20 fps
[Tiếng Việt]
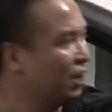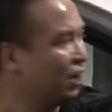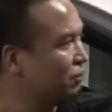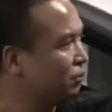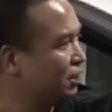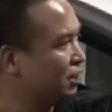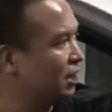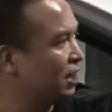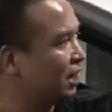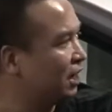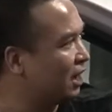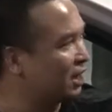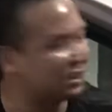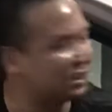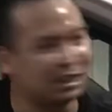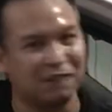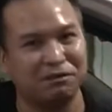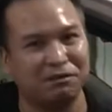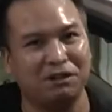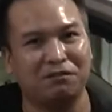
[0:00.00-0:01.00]
Tuy nhiên là
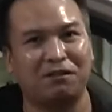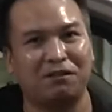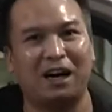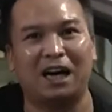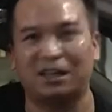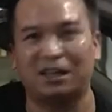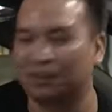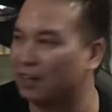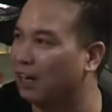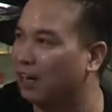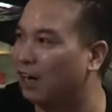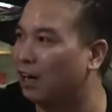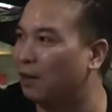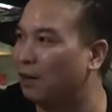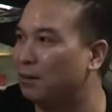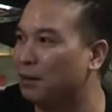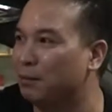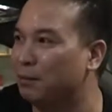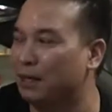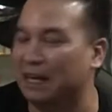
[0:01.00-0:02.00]
xe VinFast
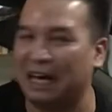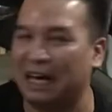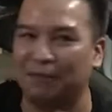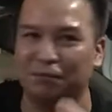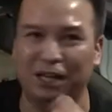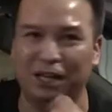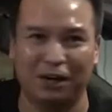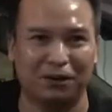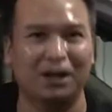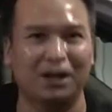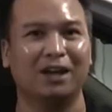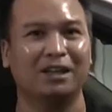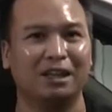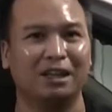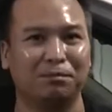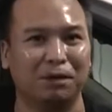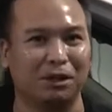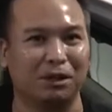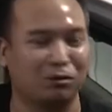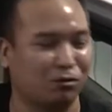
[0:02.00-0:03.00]
bên mình làm nhiều hơn
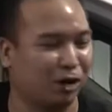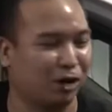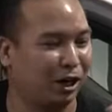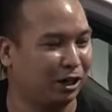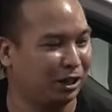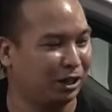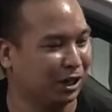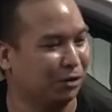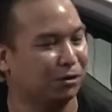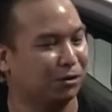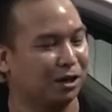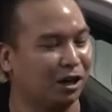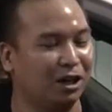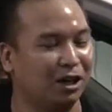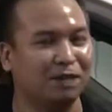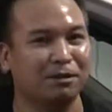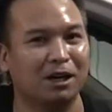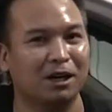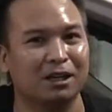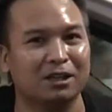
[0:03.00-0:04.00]
Nên mình quay nhiều
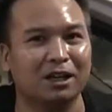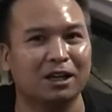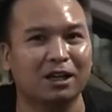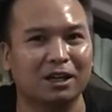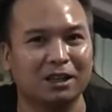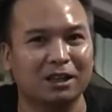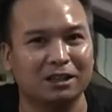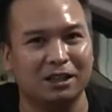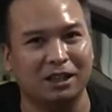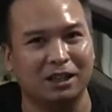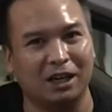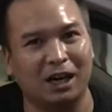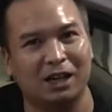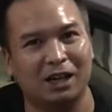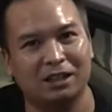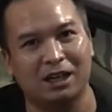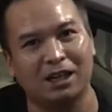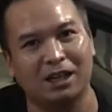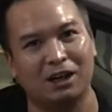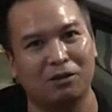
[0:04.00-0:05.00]
clip hơn Thì
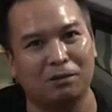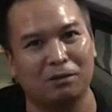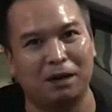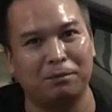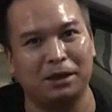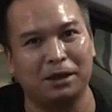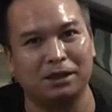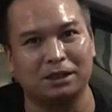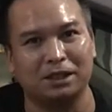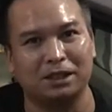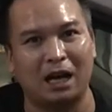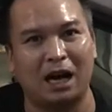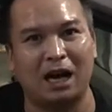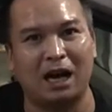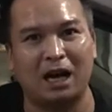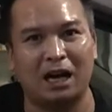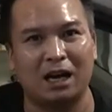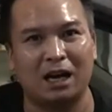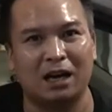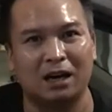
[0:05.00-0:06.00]
hiện nay hôm nay mình
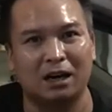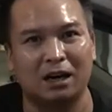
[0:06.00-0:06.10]
sẽ